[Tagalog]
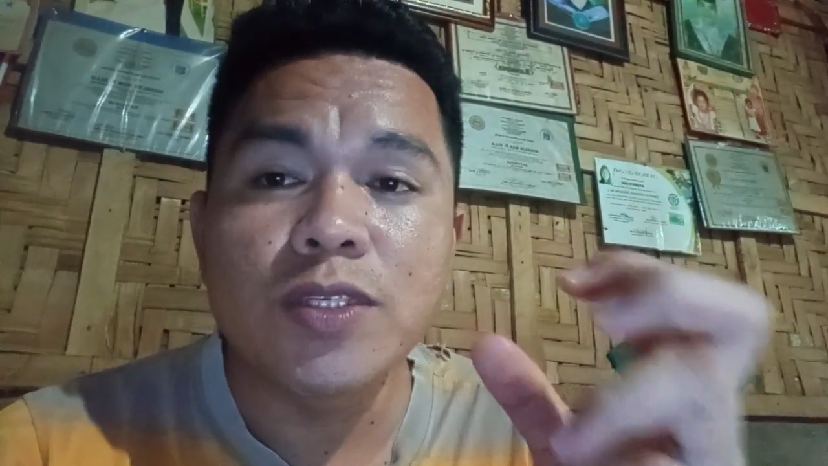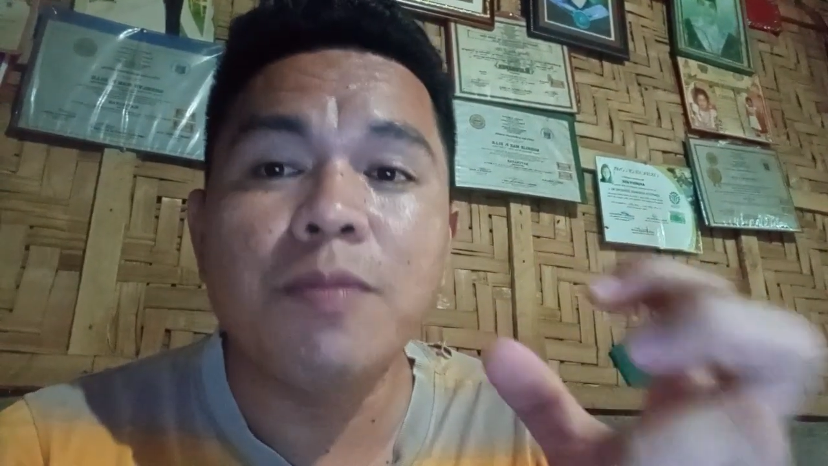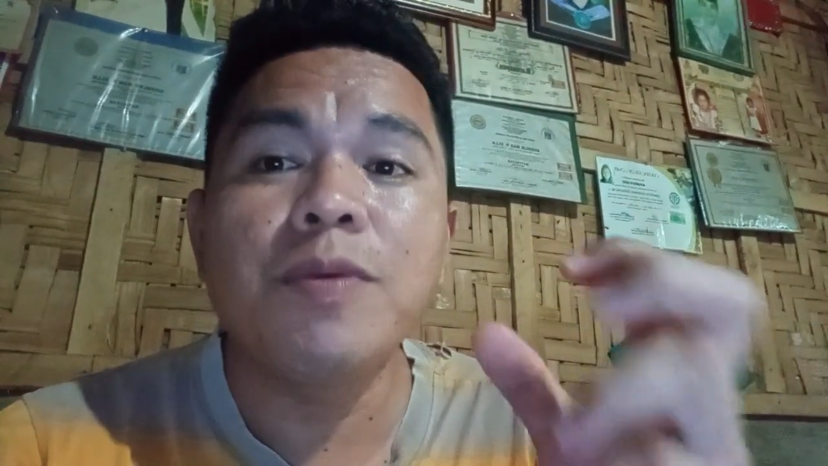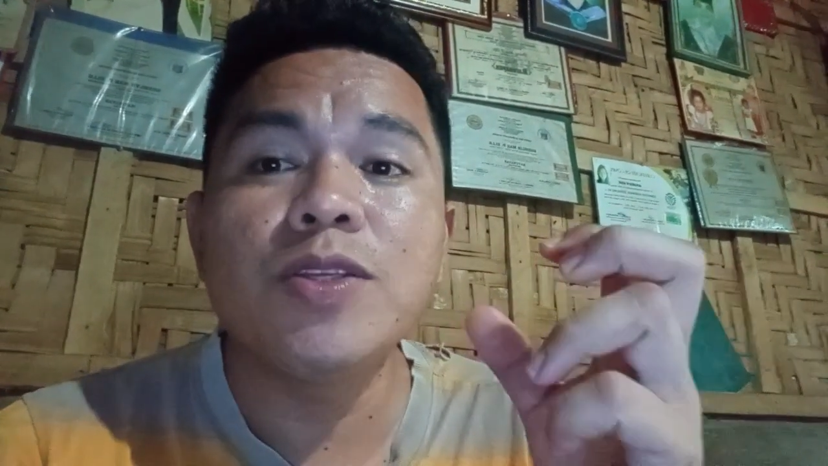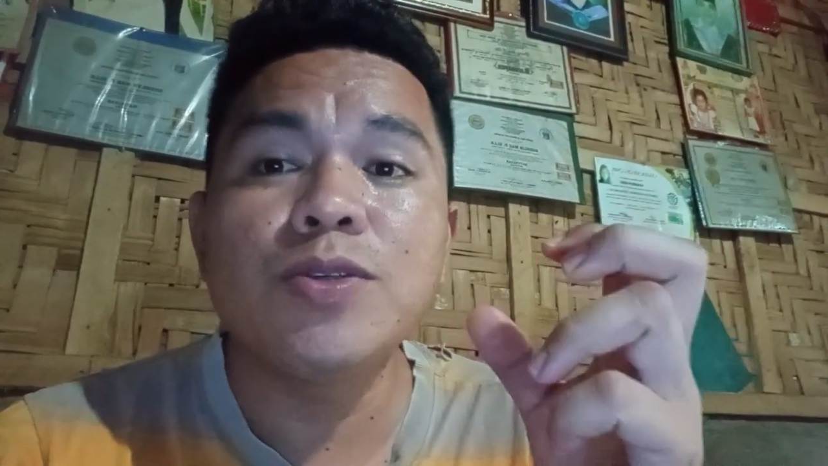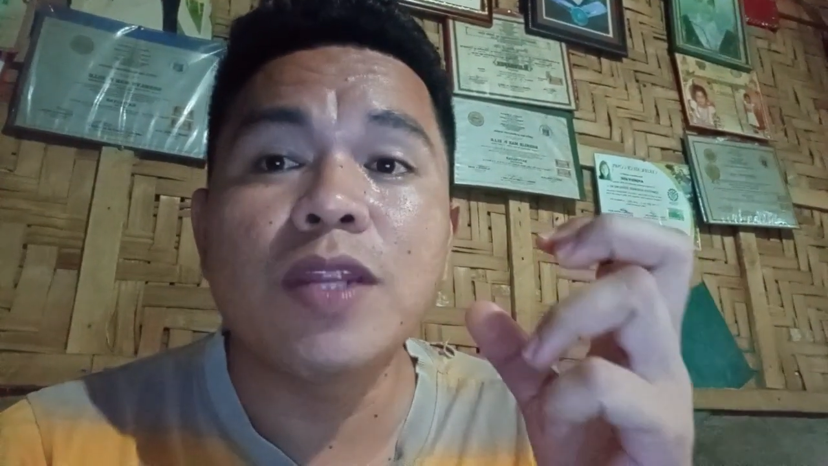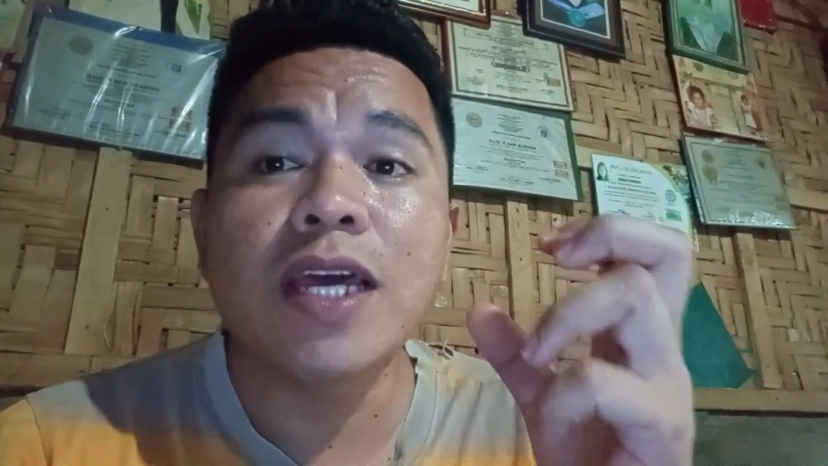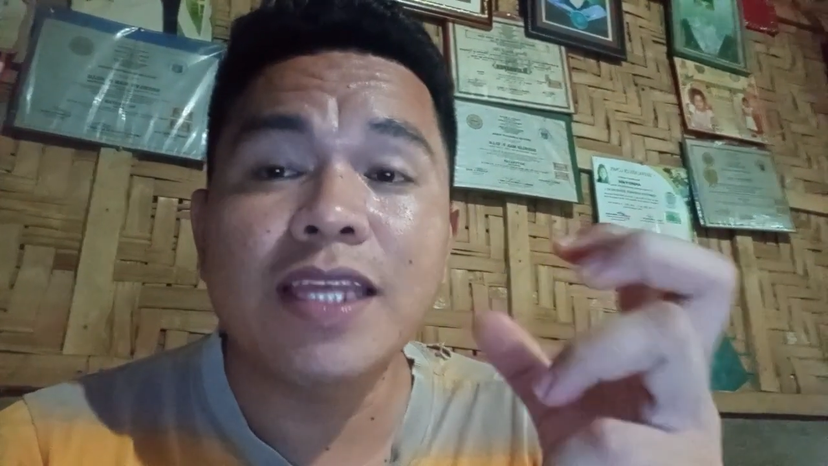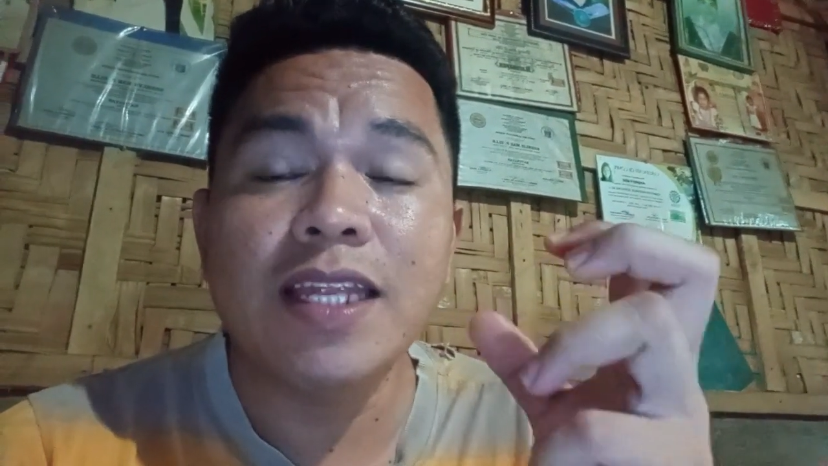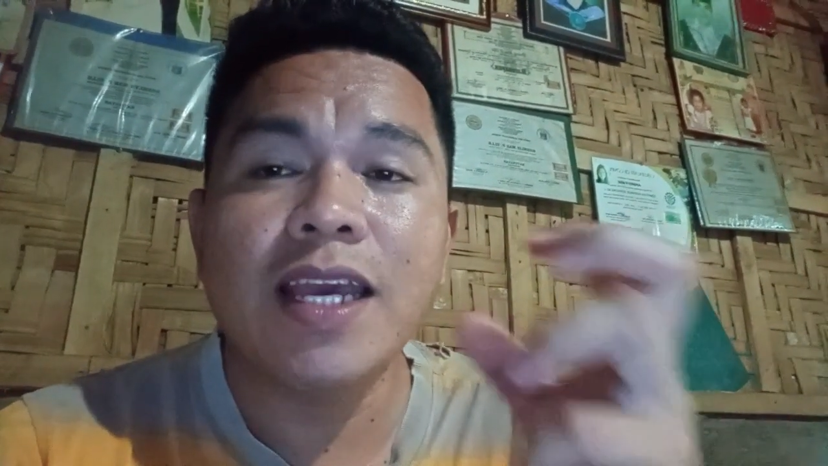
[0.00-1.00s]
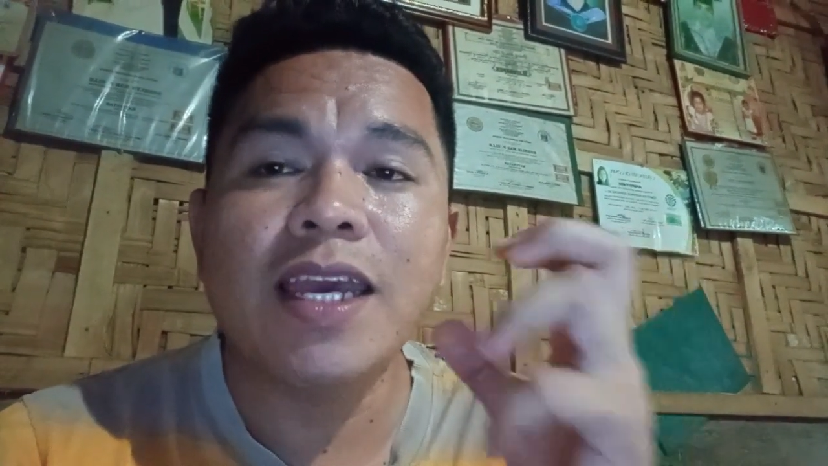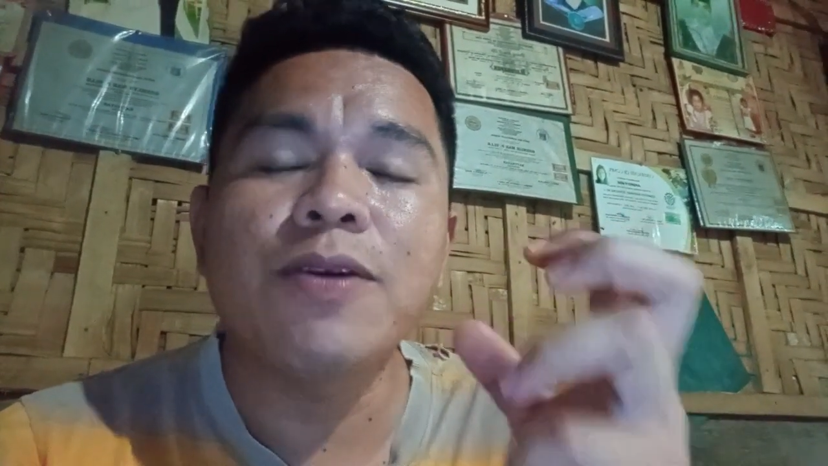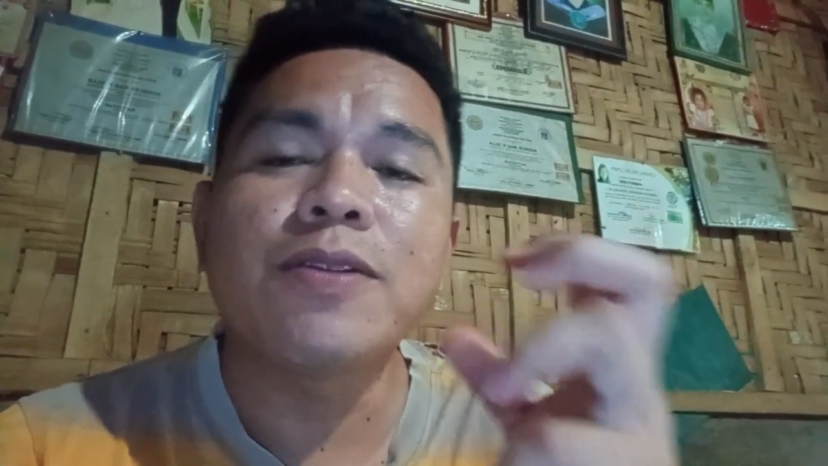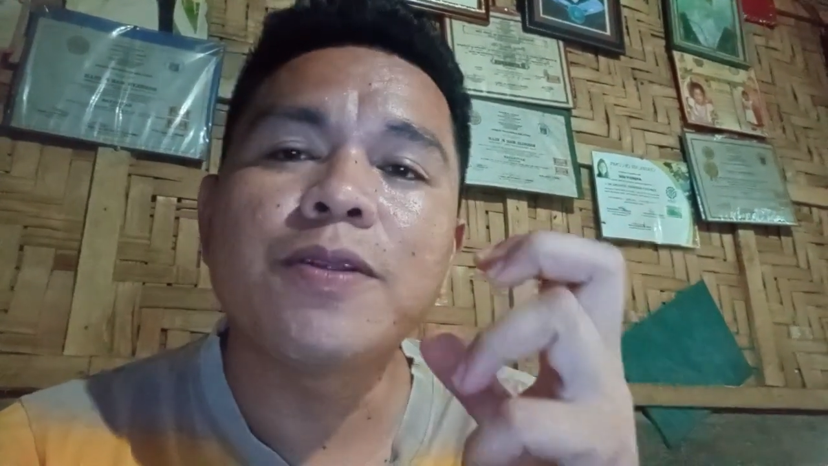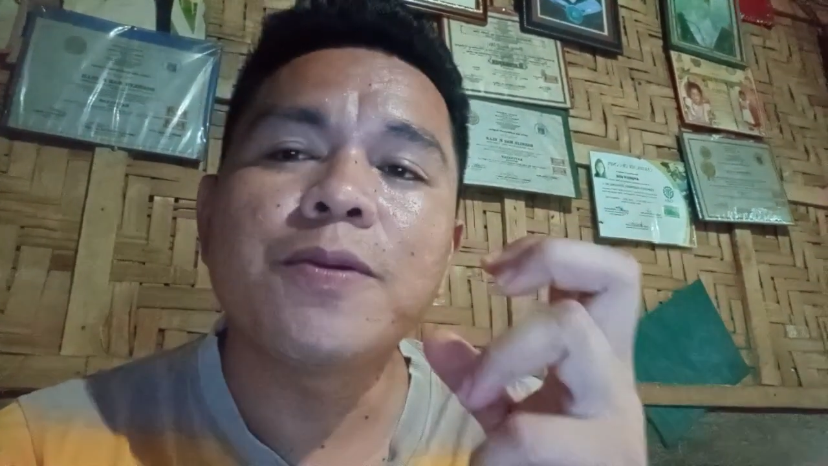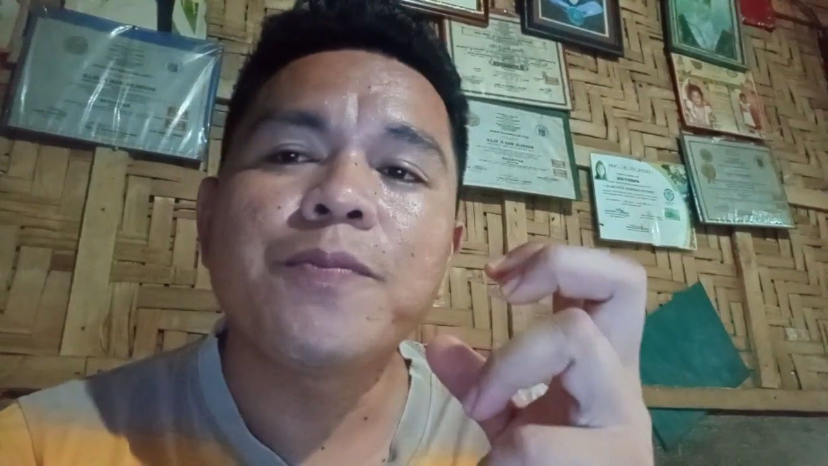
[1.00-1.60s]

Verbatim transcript: sa video natin ngayon.